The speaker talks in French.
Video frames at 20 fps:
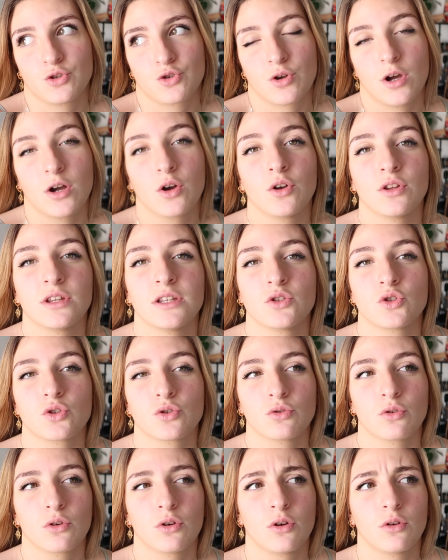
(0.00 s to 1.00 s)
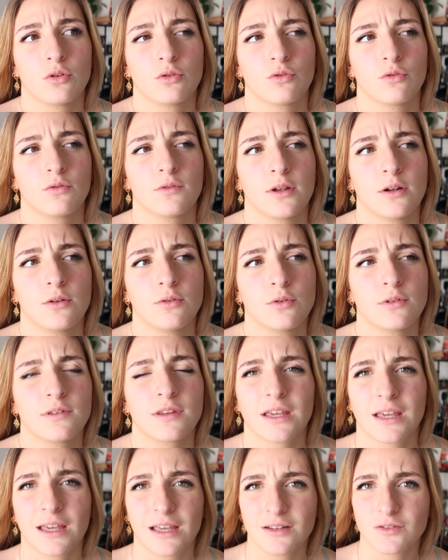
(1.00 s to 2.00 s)
Je crois qu'on est sur un total de
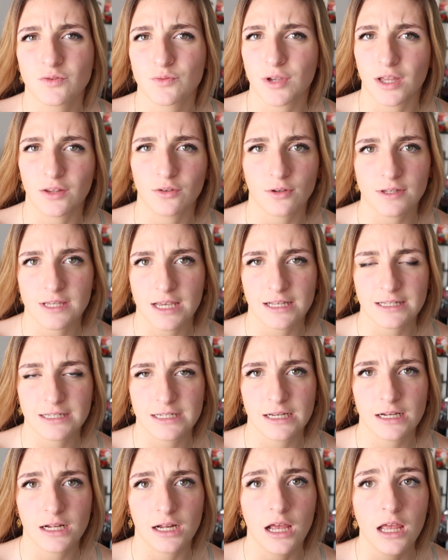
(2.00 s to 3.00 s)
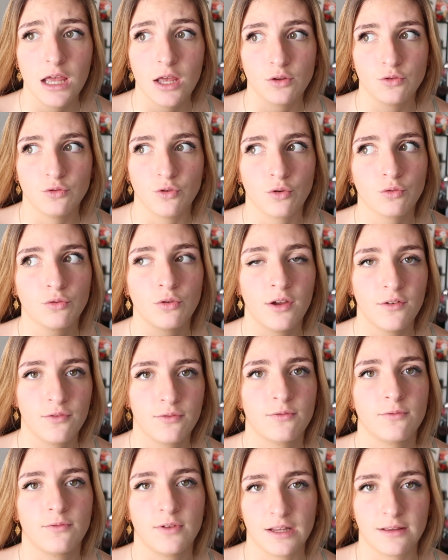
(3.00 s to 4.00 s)
13 ou 14 articles, dont 9
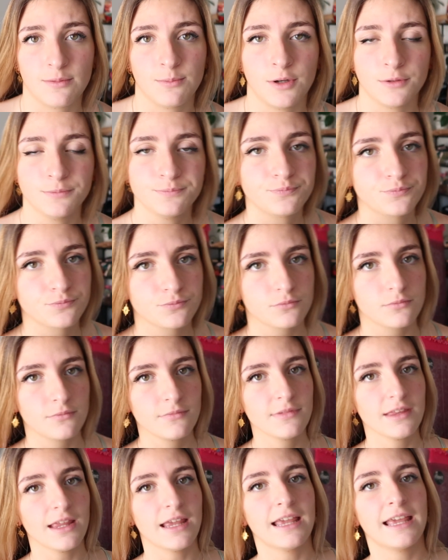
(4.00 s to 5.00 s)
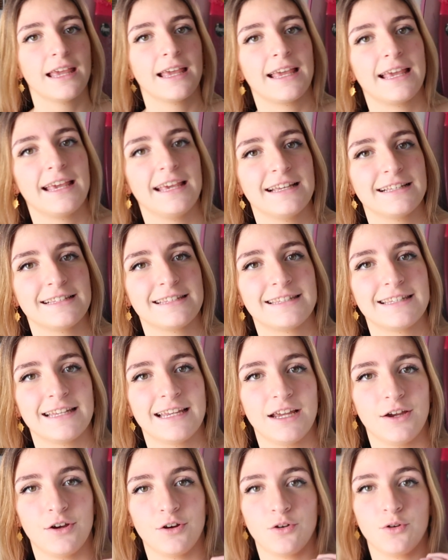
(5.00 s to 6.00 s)
vêtements. Et
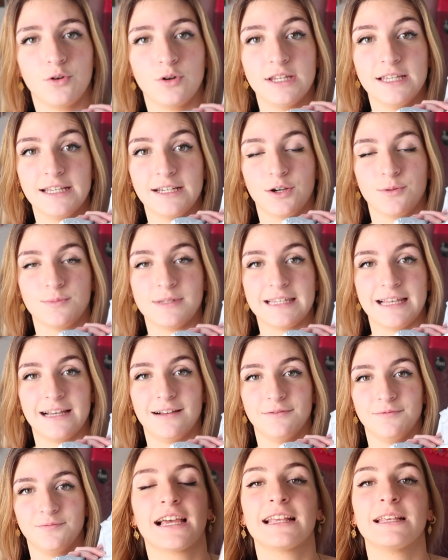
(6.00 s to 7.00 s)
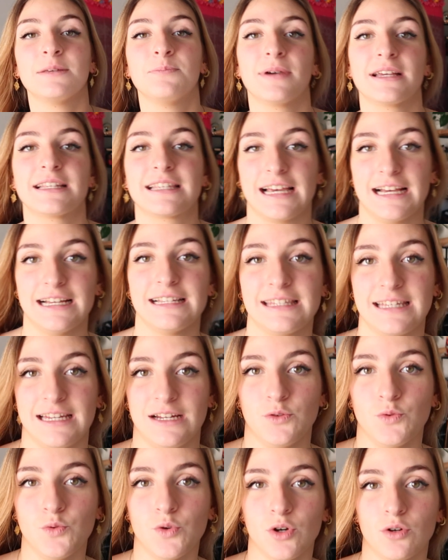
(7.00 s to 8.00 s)
c'est un colis comme ça. Ah, il pèse assez
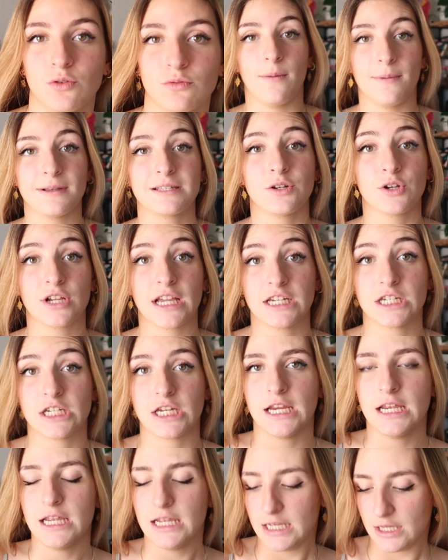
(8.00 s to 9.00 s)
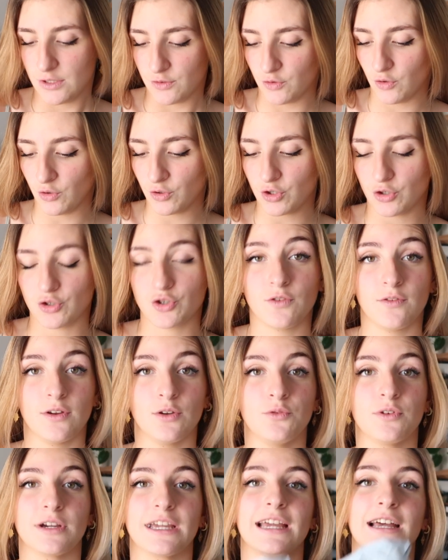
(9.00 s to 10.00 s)
lourd, on va pas se le cacher. Donc je vais
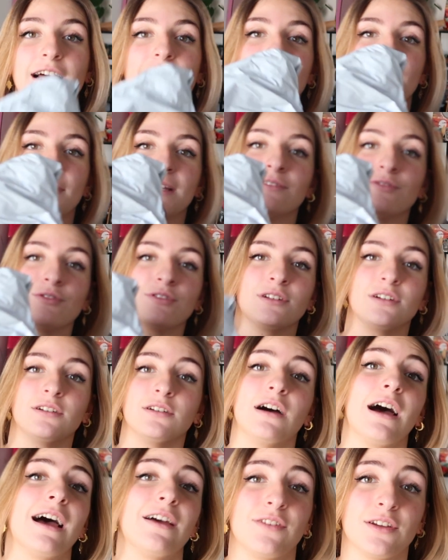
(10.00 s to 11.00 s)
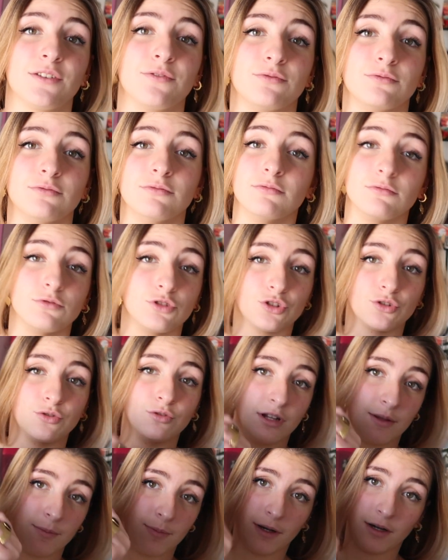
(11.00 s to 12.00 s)
l'ouvrir maintenant avec vous. Je ne
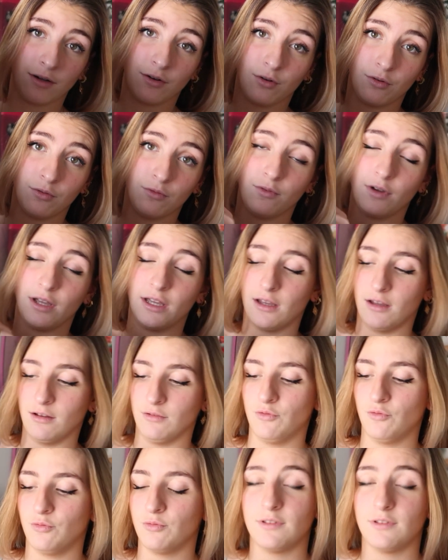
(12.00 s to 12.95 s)
l'ai pas encore ouvert, hein.